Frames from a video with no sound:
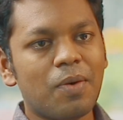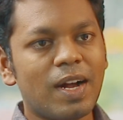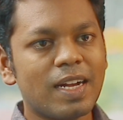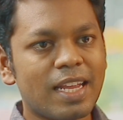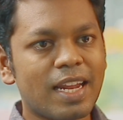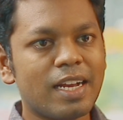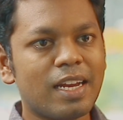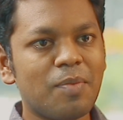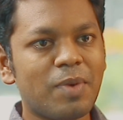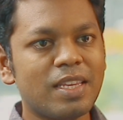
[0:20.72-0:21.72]
நான் வாங்குற
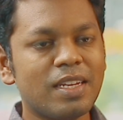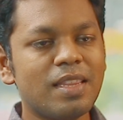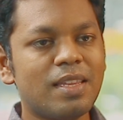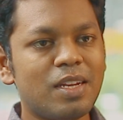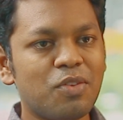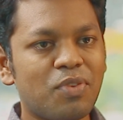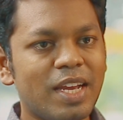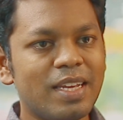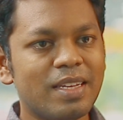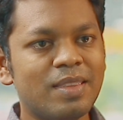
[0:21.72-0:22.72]
ரேங்க்லாம் பார்த்தீங்கன்னா தேர்ட்டி
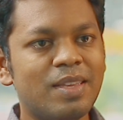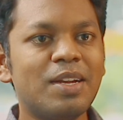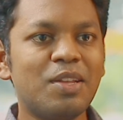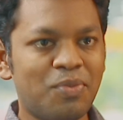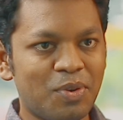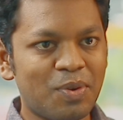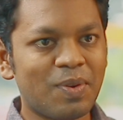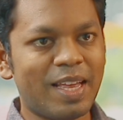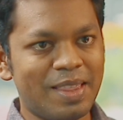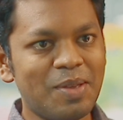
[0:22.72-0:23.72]
ஃபைவ் தேர்ட்டி ஃபோர்
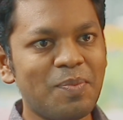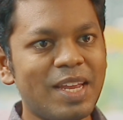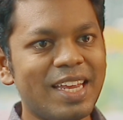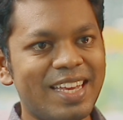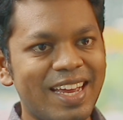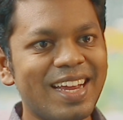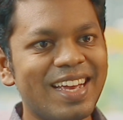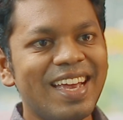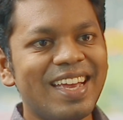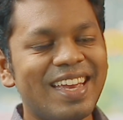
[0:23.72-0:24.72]
அந்த மாதிரி ஏன்
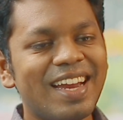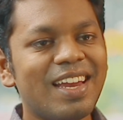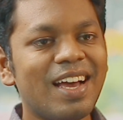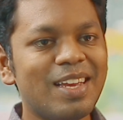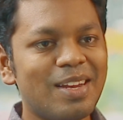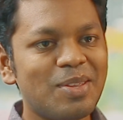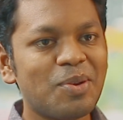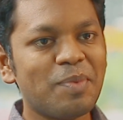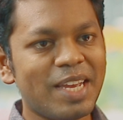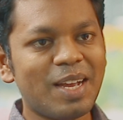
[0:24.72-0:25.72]
ஏன்டா
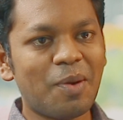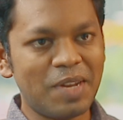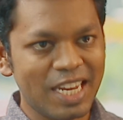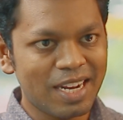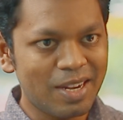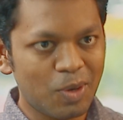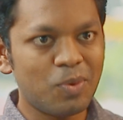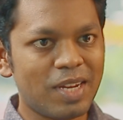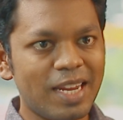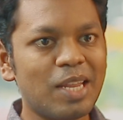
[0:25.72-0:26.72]
எழுதுகிறோமே அப்படின்ற
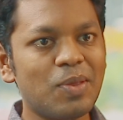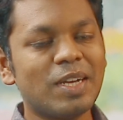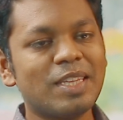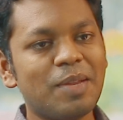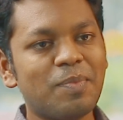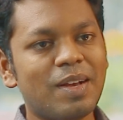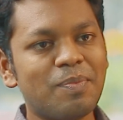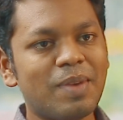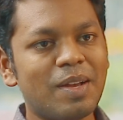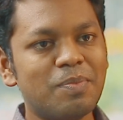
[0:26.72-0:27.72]
டவுட்டில் எழுதுவாங்க தெரியுமா
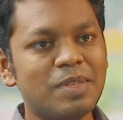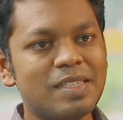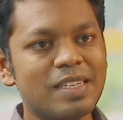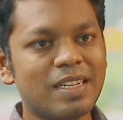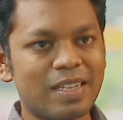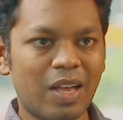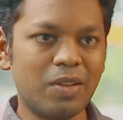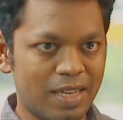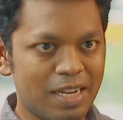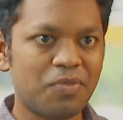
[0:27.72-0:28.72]
மே மிஸ்ஸு
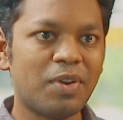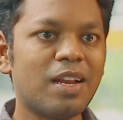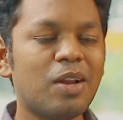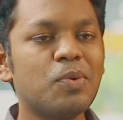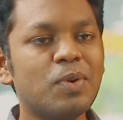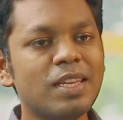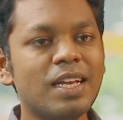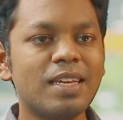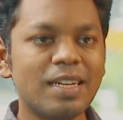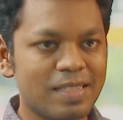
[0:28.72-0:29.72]
அது தேர்ட்டி ஃபைவ்னாலும் ஒன்று
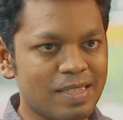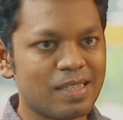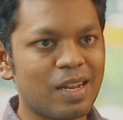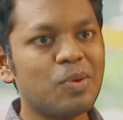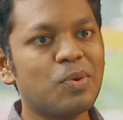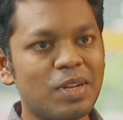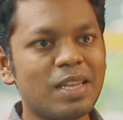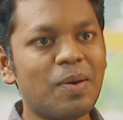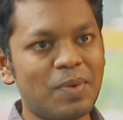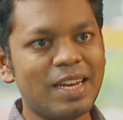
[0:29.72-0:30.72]
தான் தேர்ட்டி சிக்ஸ்னாலும் ஒன்று
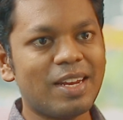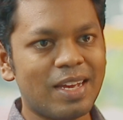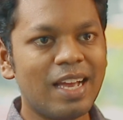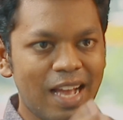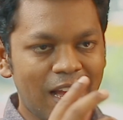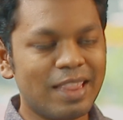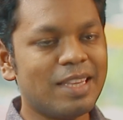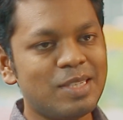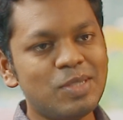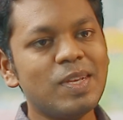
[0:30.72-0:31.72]
தான் அப்படின்ற
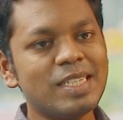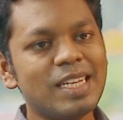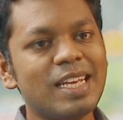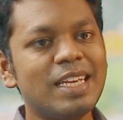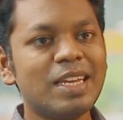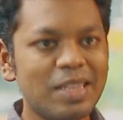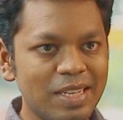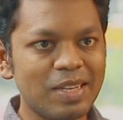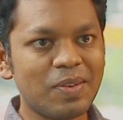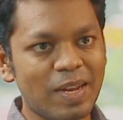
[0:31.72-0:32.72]
அந்த சுச்சுவேஷனில்
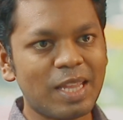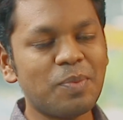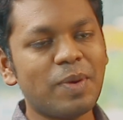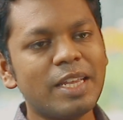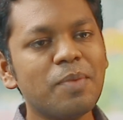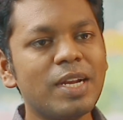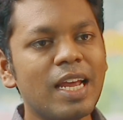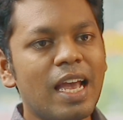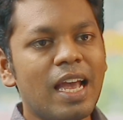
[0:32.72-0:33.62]
இருந்து வளர்ந்த பையன் தான் பட்